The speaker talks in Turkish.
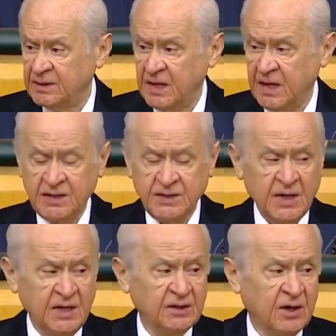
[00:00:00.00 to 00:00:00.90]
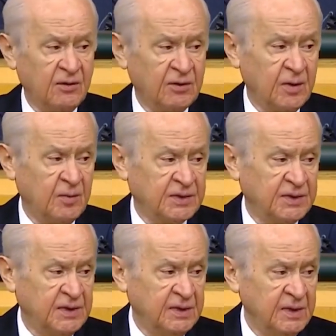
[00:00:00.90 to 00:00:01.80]
geleceğin
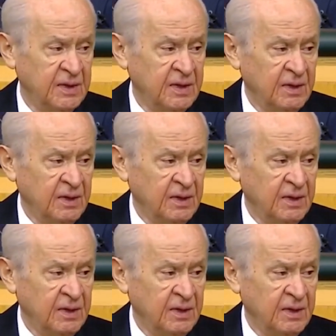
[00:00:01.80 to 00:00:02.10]
kavranmasını